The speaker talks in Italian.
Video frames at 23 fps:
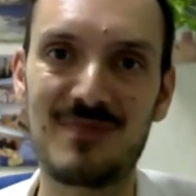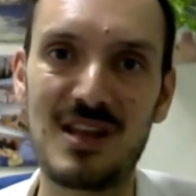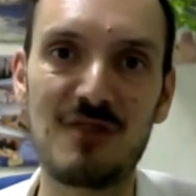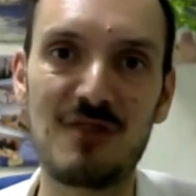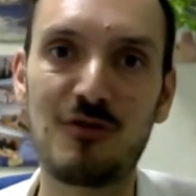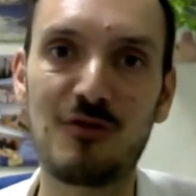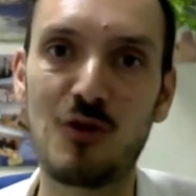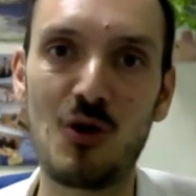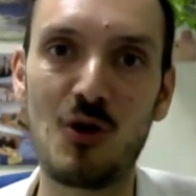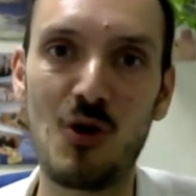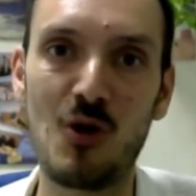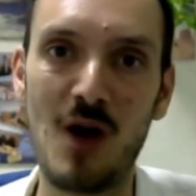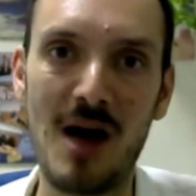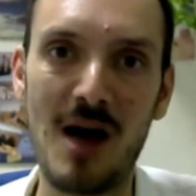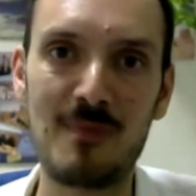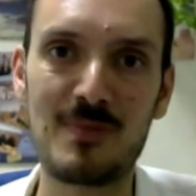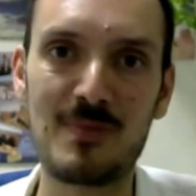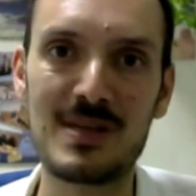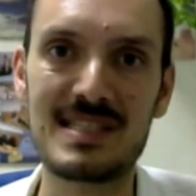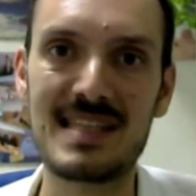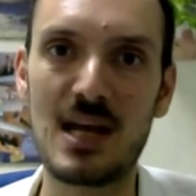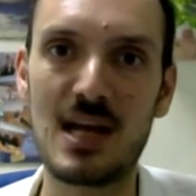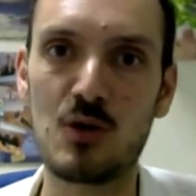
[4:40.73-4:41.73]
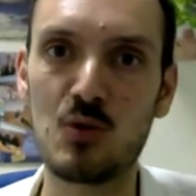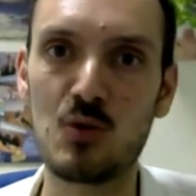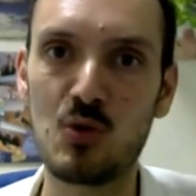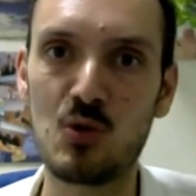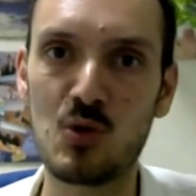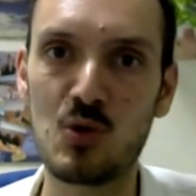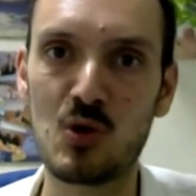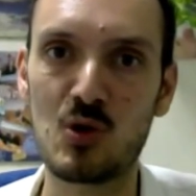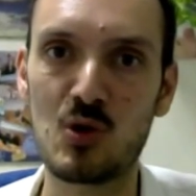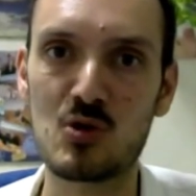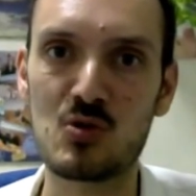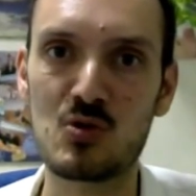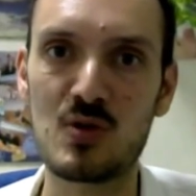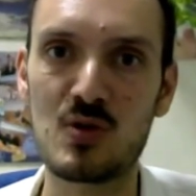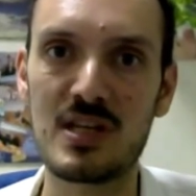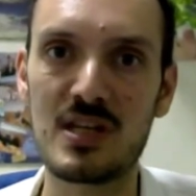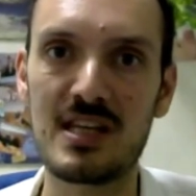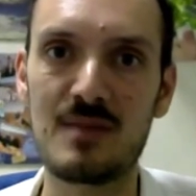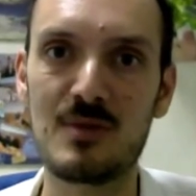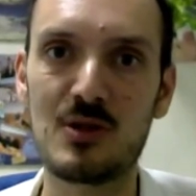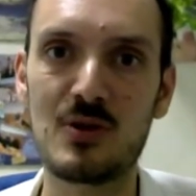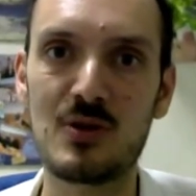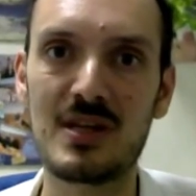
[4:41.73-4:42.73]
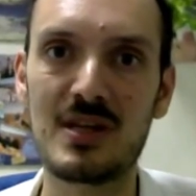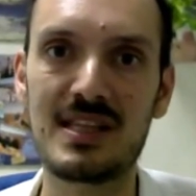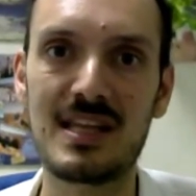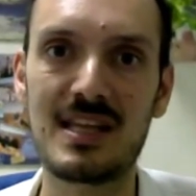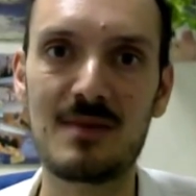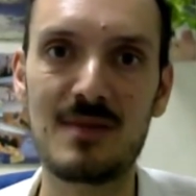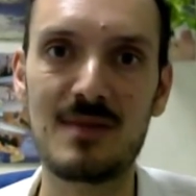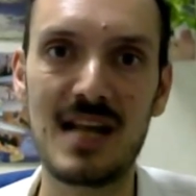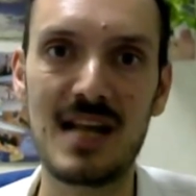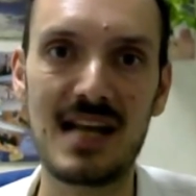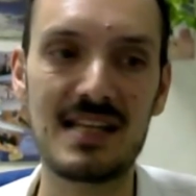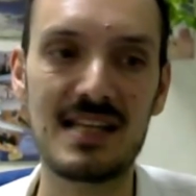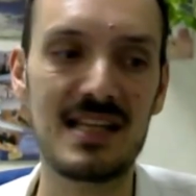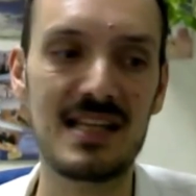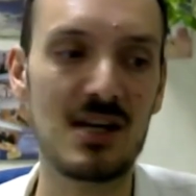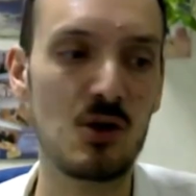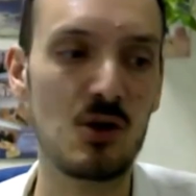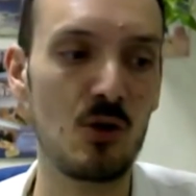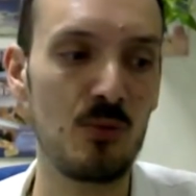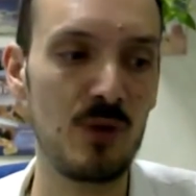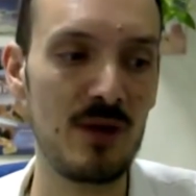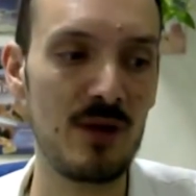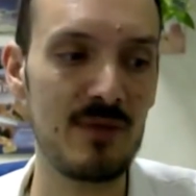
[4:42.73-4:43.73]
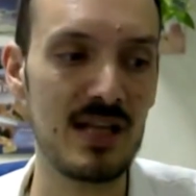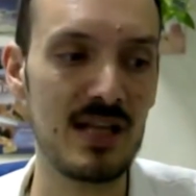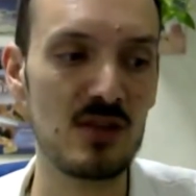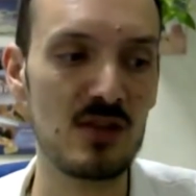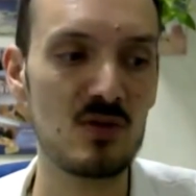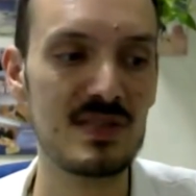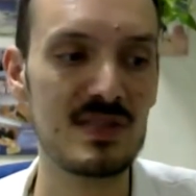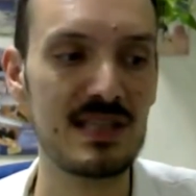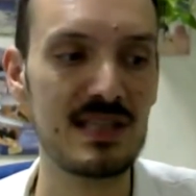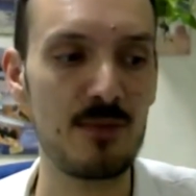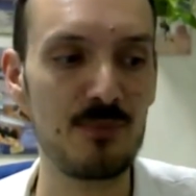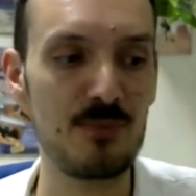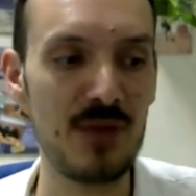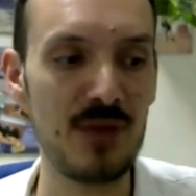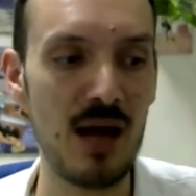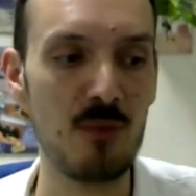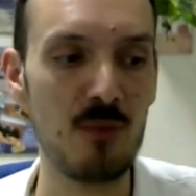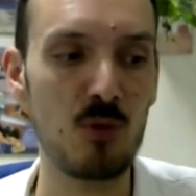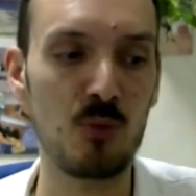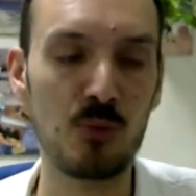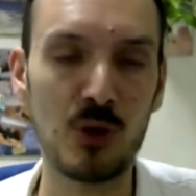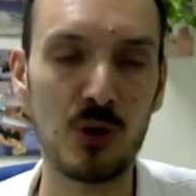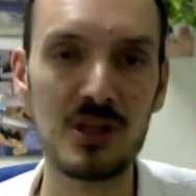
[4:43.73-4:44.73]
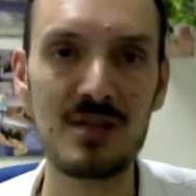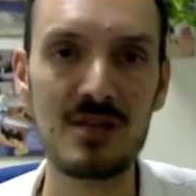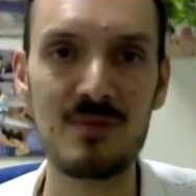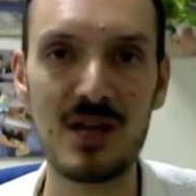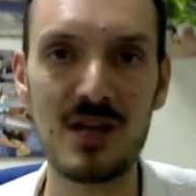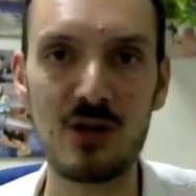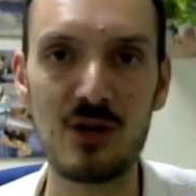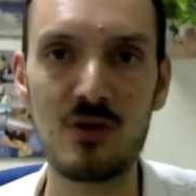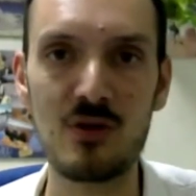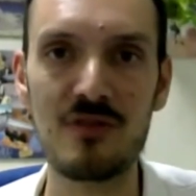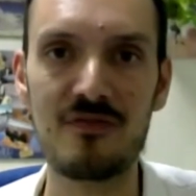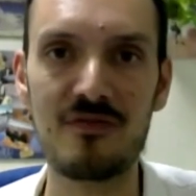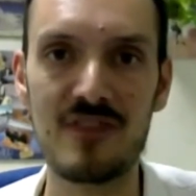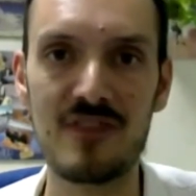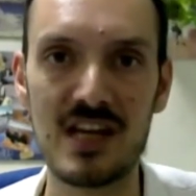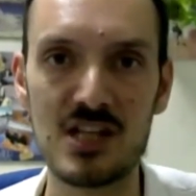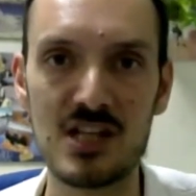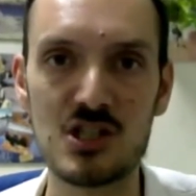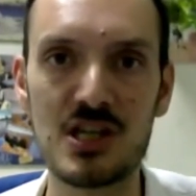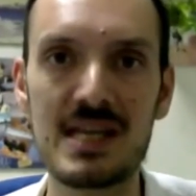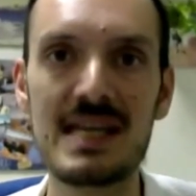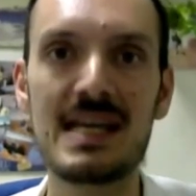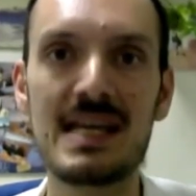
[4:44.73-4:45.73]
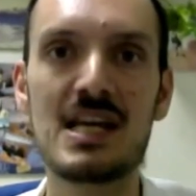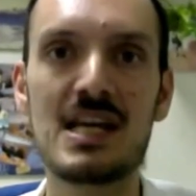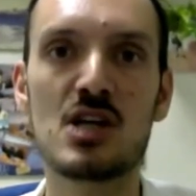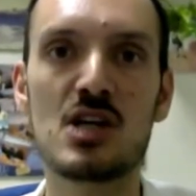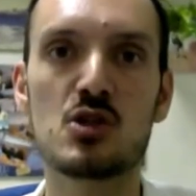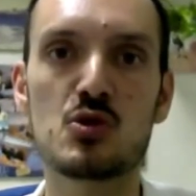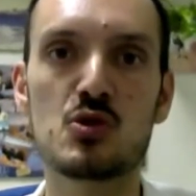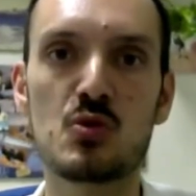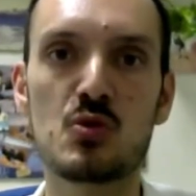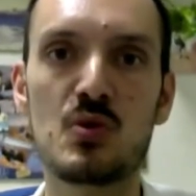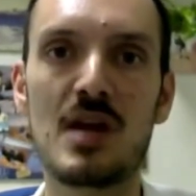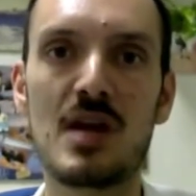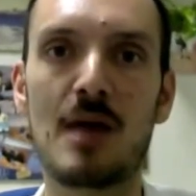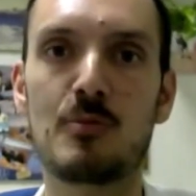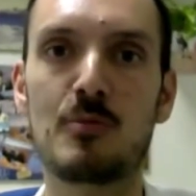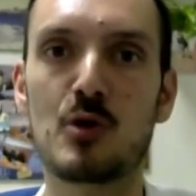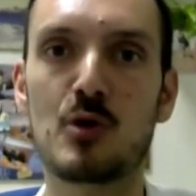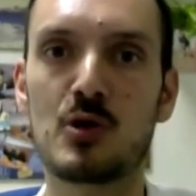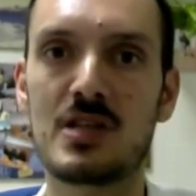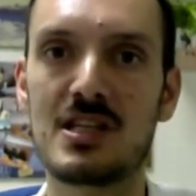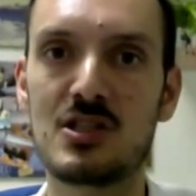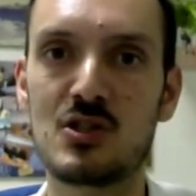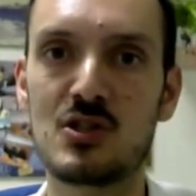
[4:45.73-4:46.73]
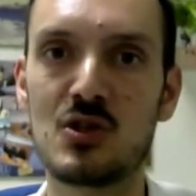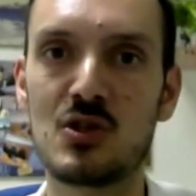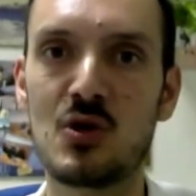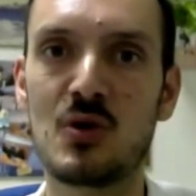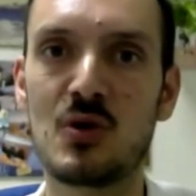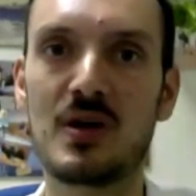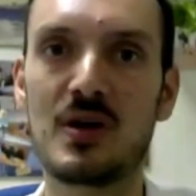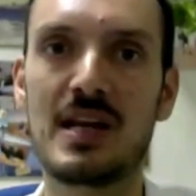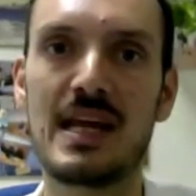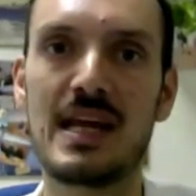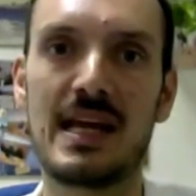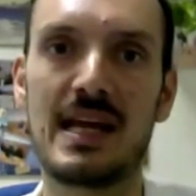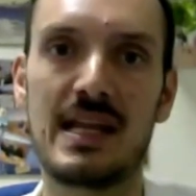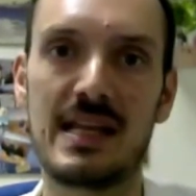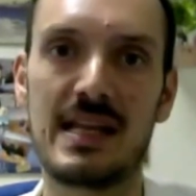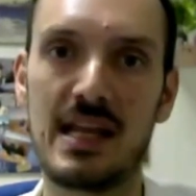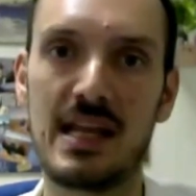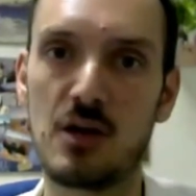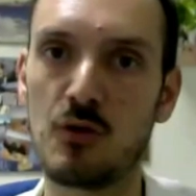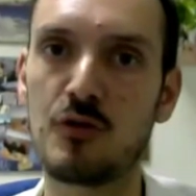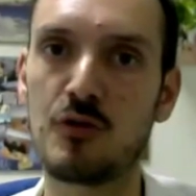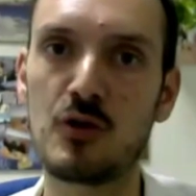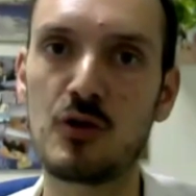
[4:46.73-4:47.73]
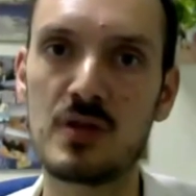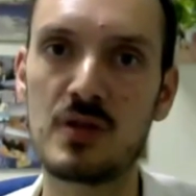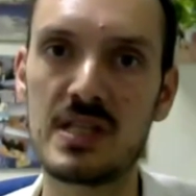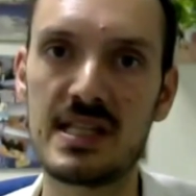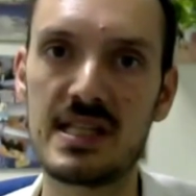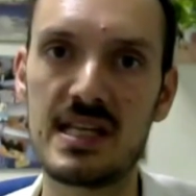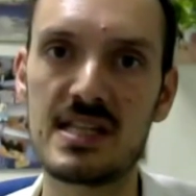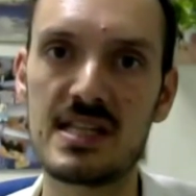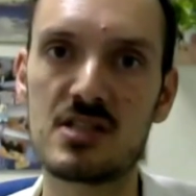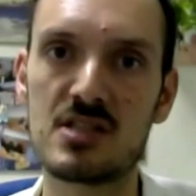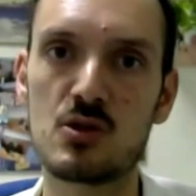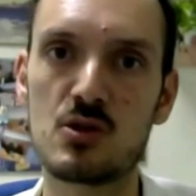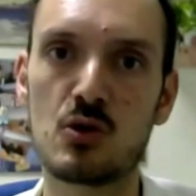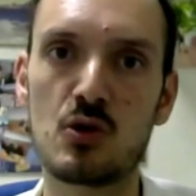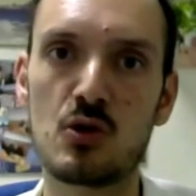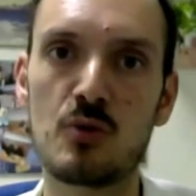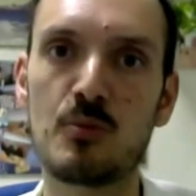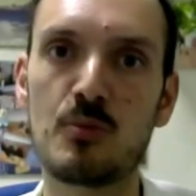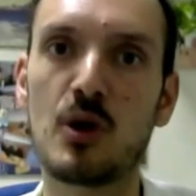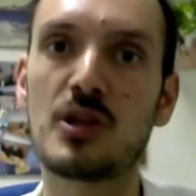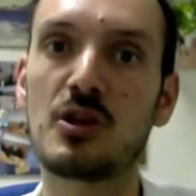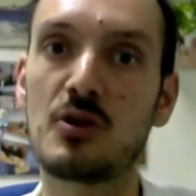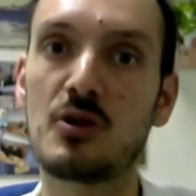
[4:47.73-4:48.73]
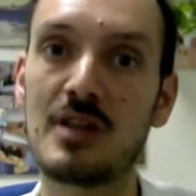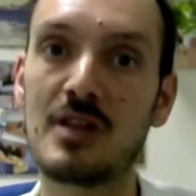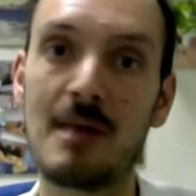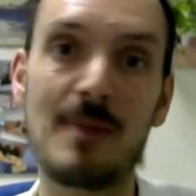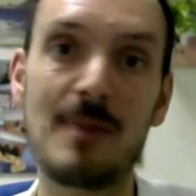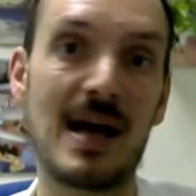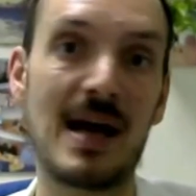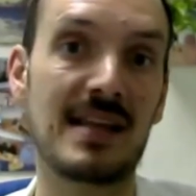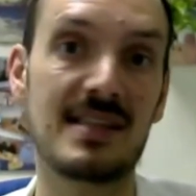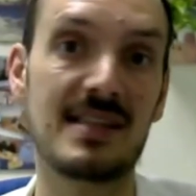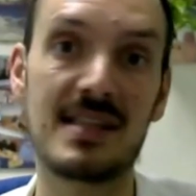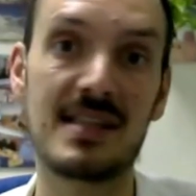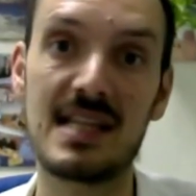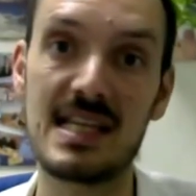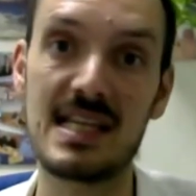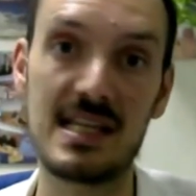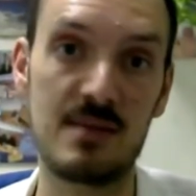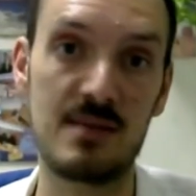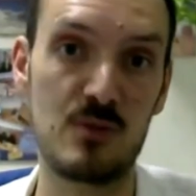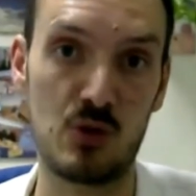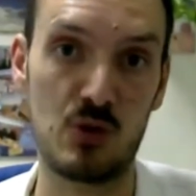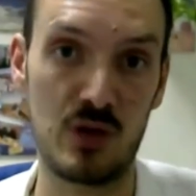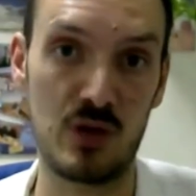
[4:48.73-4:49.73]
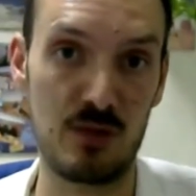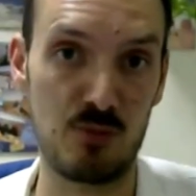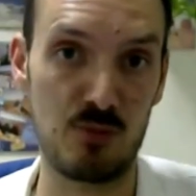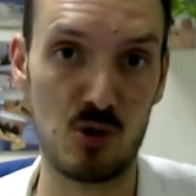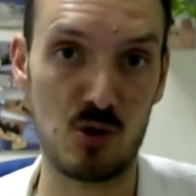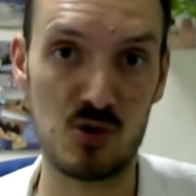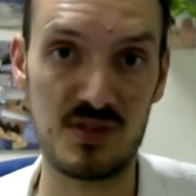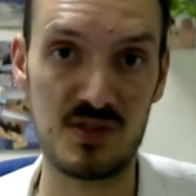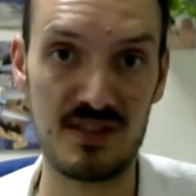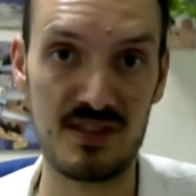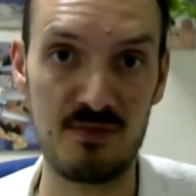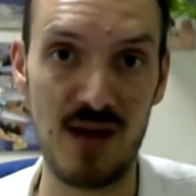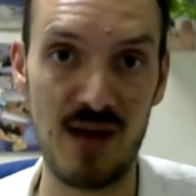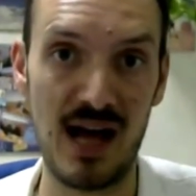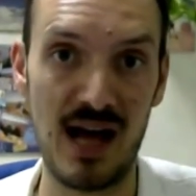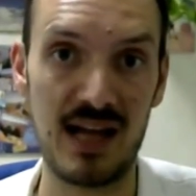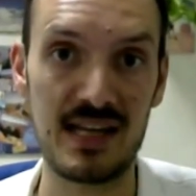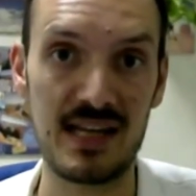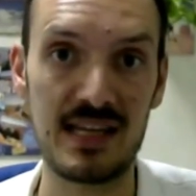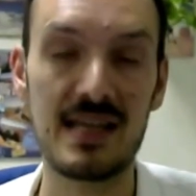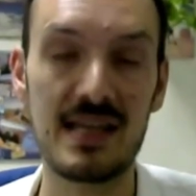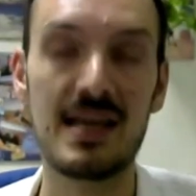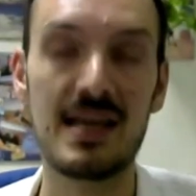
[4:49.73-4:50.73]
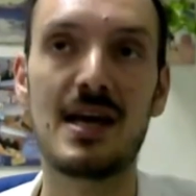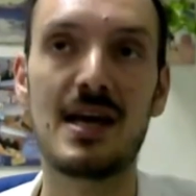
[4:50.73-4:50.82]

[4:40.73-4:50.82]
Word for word: il follow-up sia lungo sugli inibitori terminali del complemento, sappiamo un po' di meno invece sulla protezione nei confronti del rischio trombotico da parte degli inibitori prossimali